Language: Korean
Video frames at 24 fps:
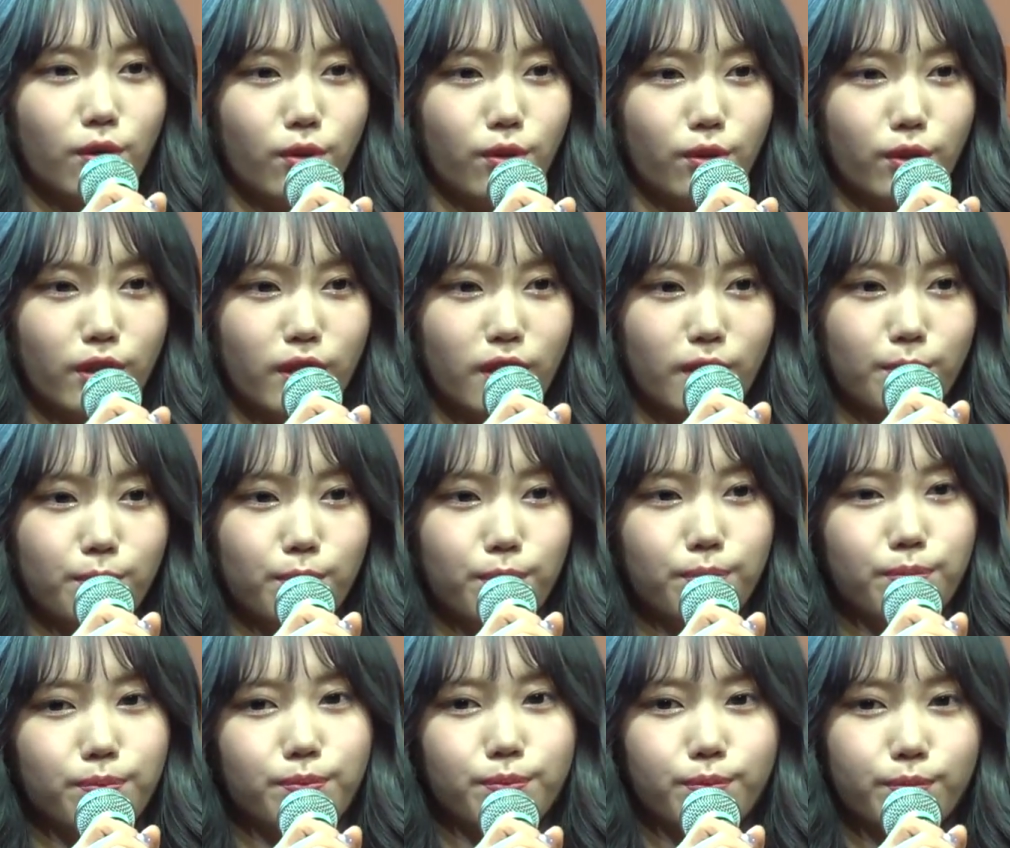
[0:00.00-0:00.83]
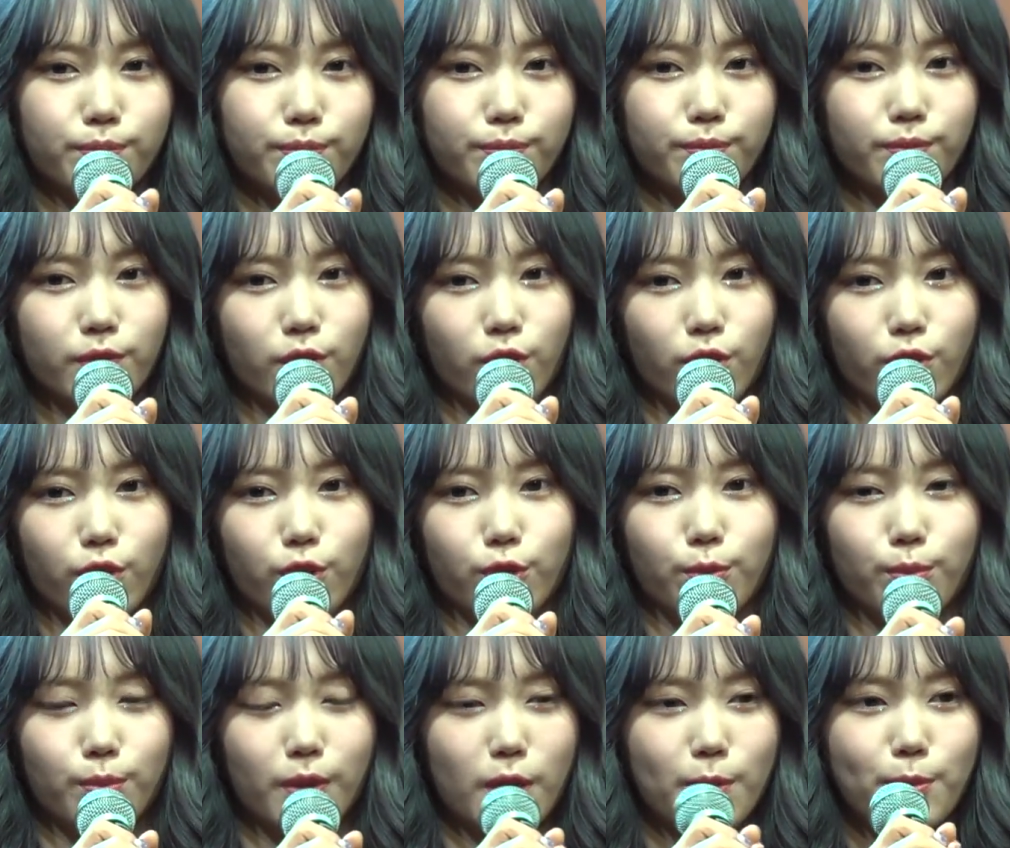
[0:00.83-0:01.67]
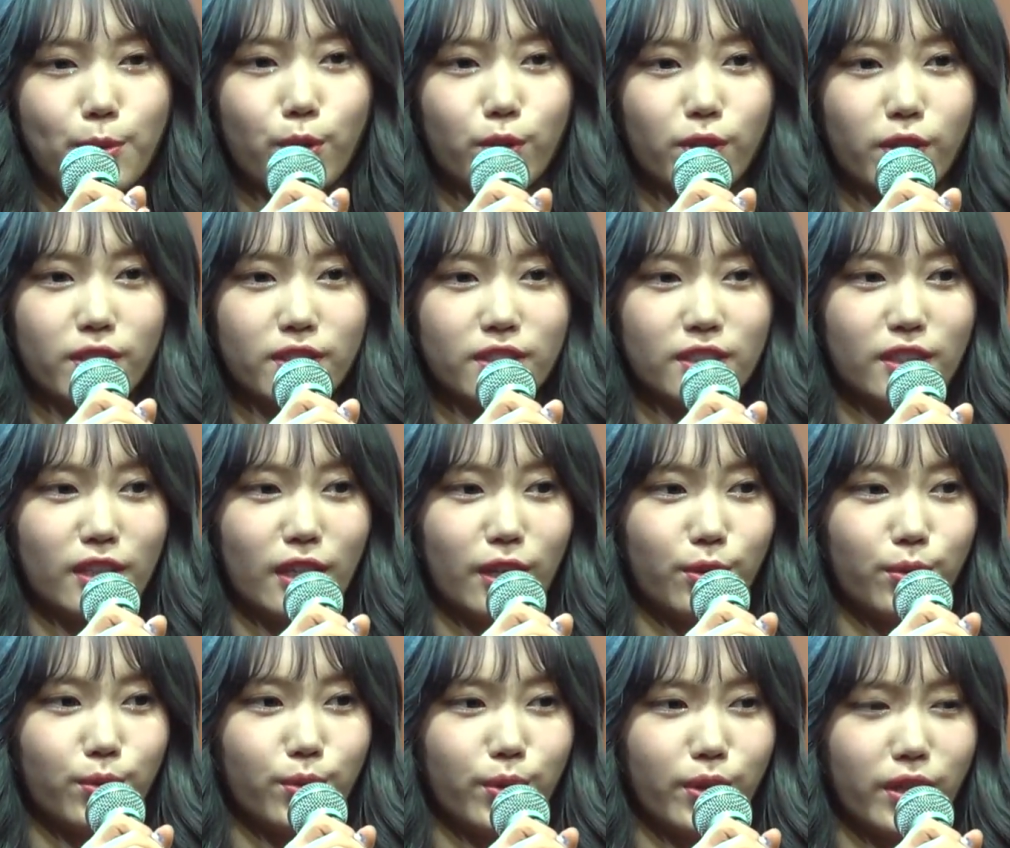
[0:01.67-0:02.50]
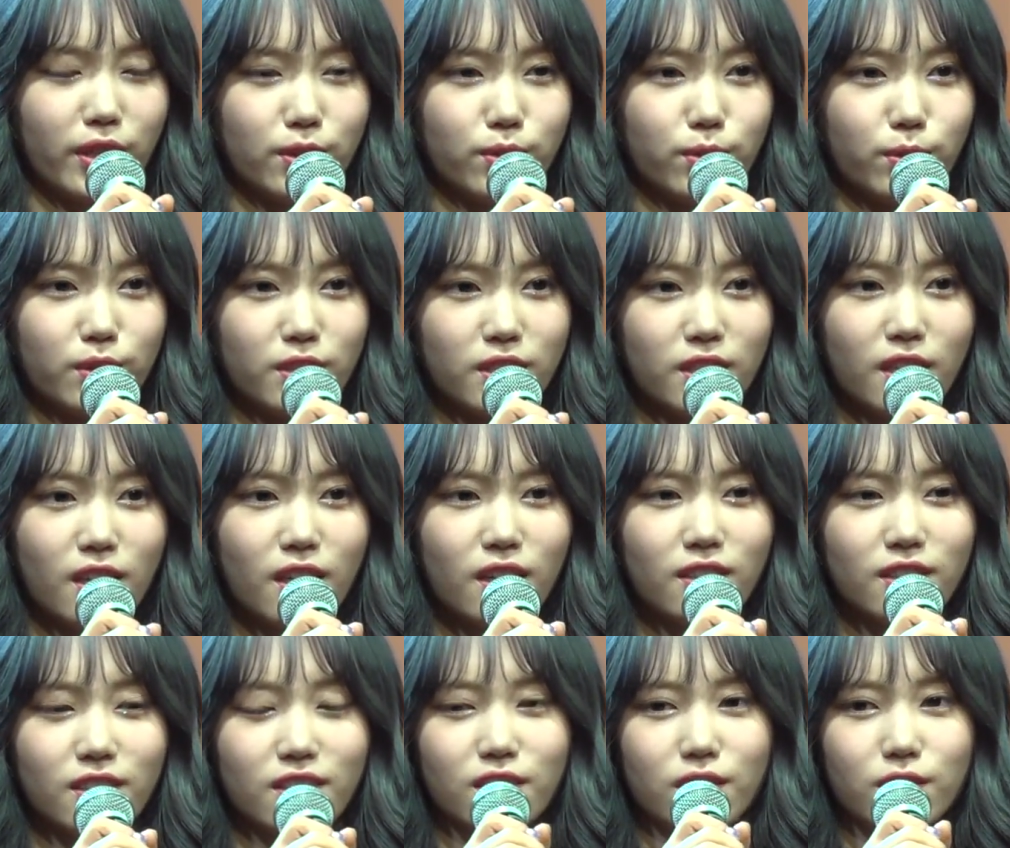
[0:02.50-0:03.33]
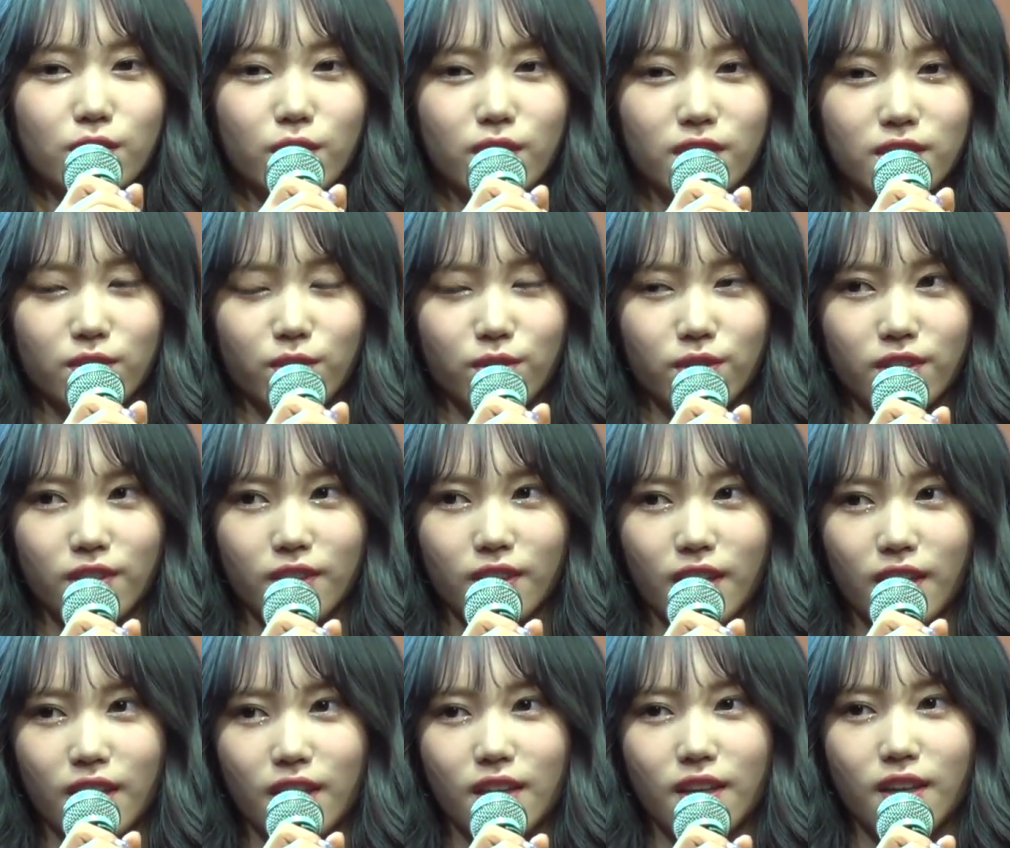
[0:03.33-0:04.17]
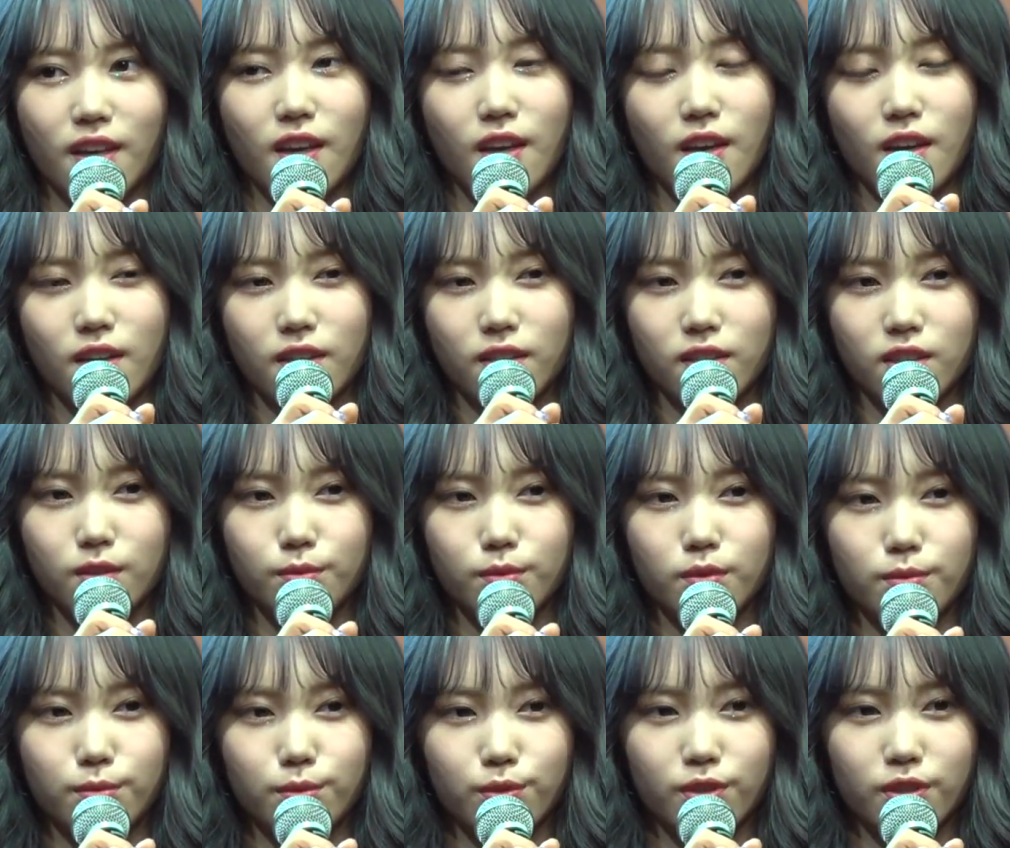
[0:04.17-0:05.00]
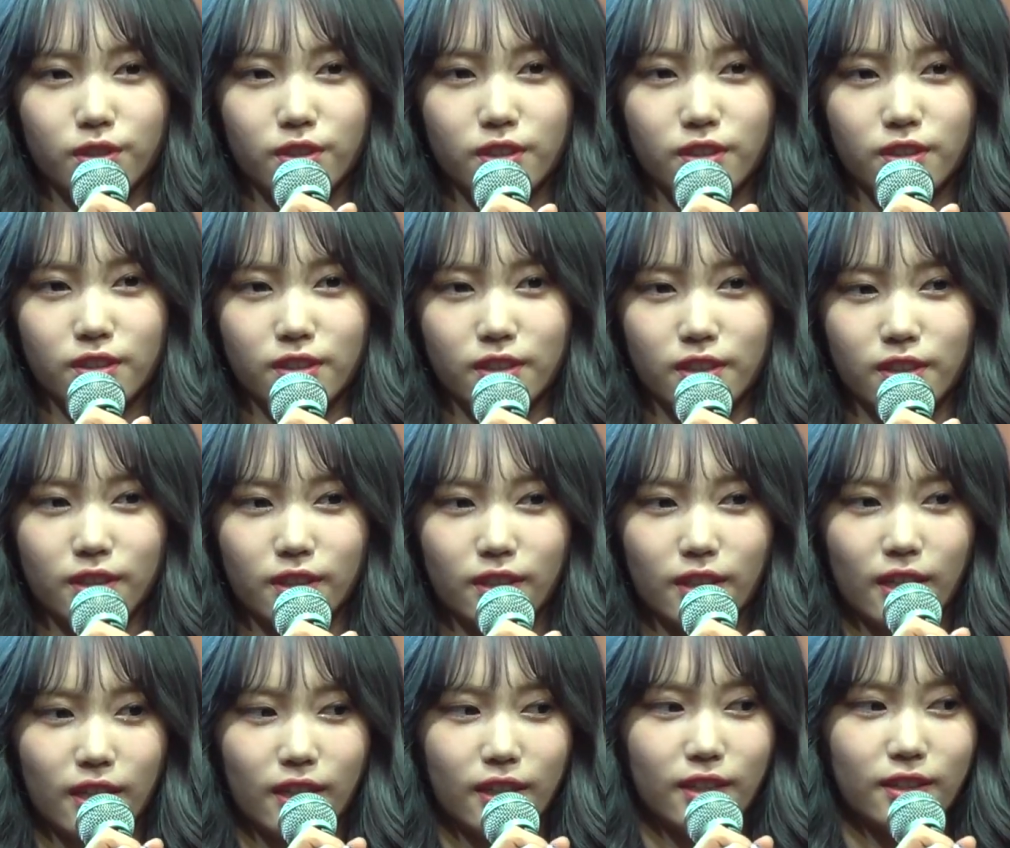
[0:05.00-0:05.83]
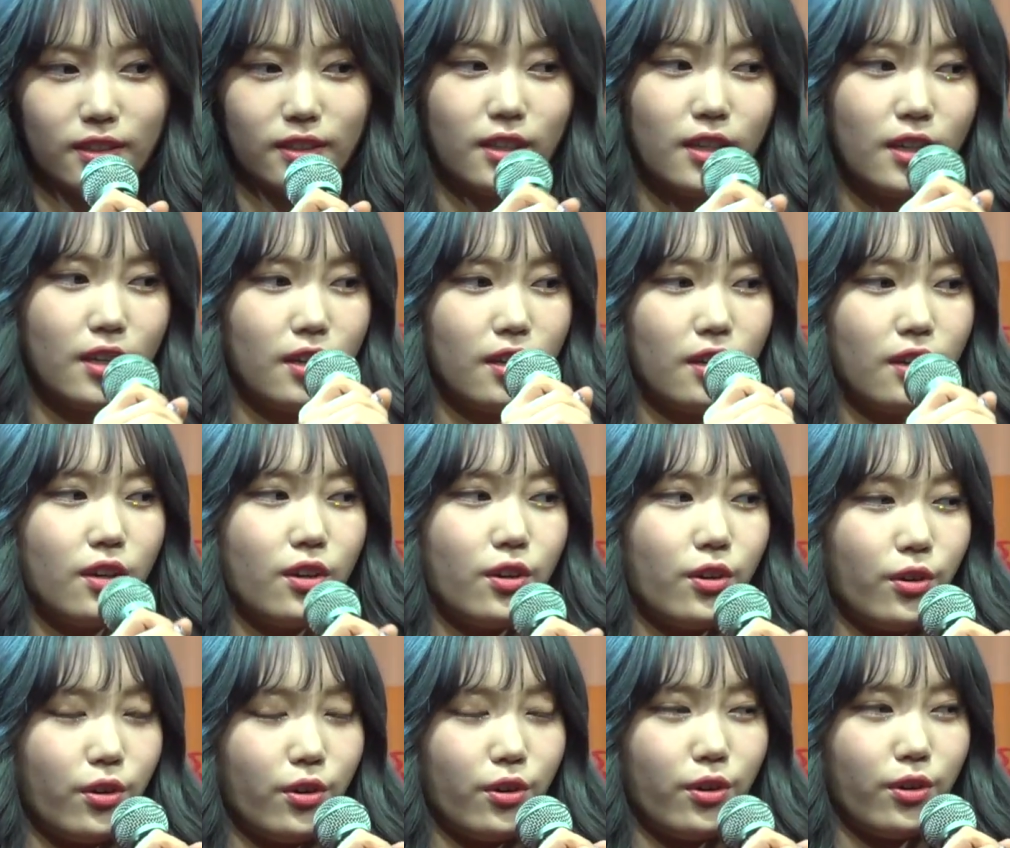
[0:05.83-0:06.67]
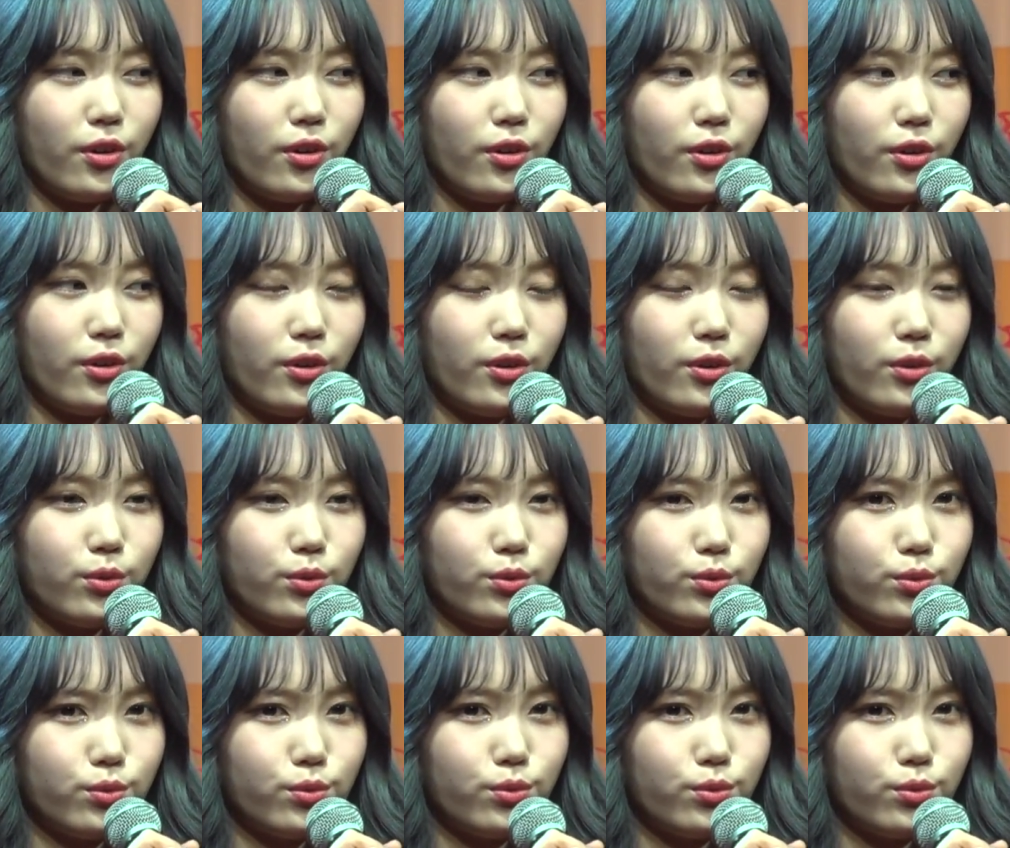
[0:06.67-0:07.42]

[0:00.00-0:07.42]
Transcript: 어, 이렇게 어, 발표되지 않고 계속 시간이 지체됐었는데 그 부분은 일단 어,